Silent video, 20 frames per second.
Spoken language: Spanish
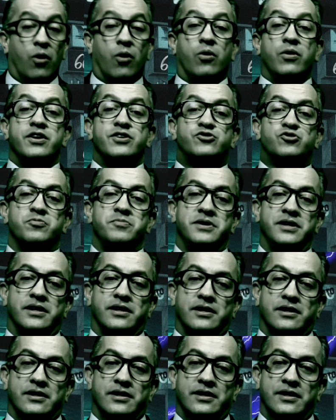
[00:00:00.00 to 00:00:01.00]
Oye, Chumi,
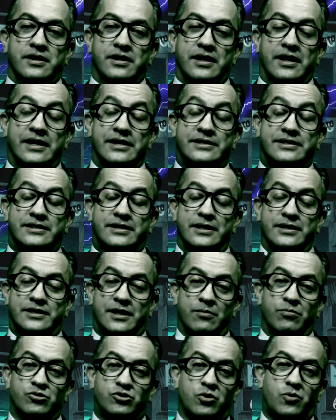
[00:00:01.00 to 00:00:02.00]
este,
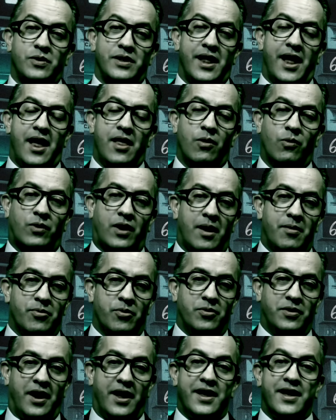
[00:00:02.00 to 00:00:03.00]
ten mucho cuidado,
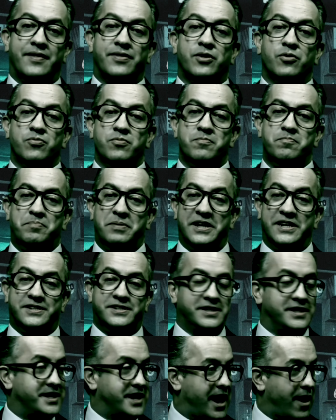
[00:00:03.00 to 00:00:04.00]
cabrón. Ahí anda un
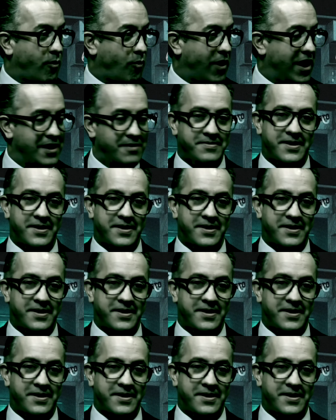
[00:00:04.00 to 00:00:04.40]
pinche nahual